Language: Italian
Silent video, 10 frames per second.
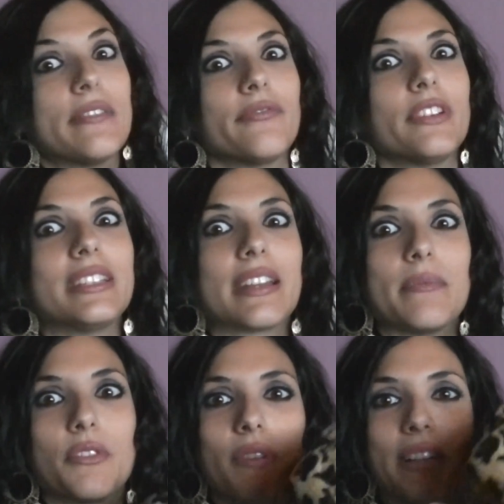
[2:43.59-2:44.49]

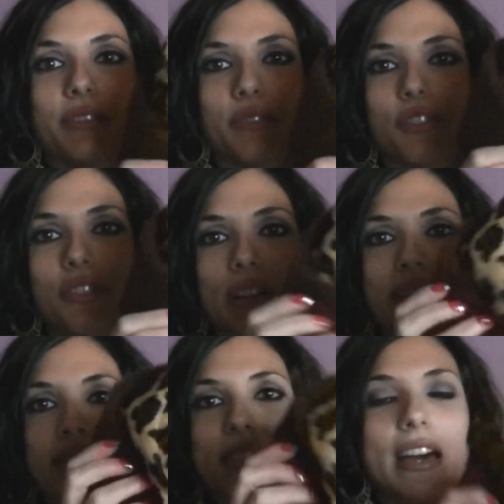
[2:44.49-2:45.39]
vedremo quando riuscirò a
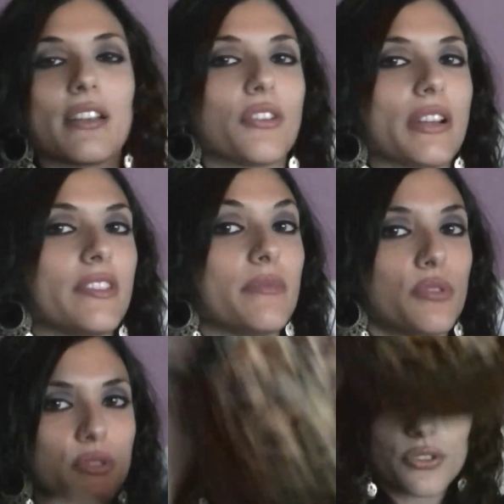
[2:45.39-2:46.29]
indossarlo, ora vi
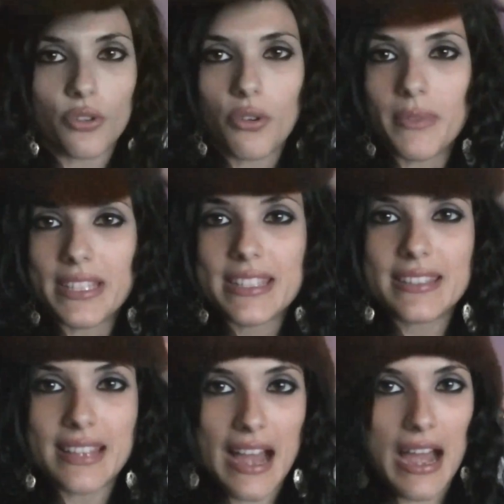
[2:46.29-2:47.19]
mostro come
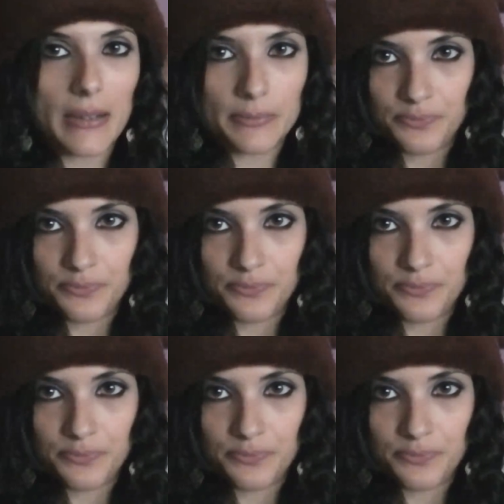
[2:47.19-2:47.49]
sta.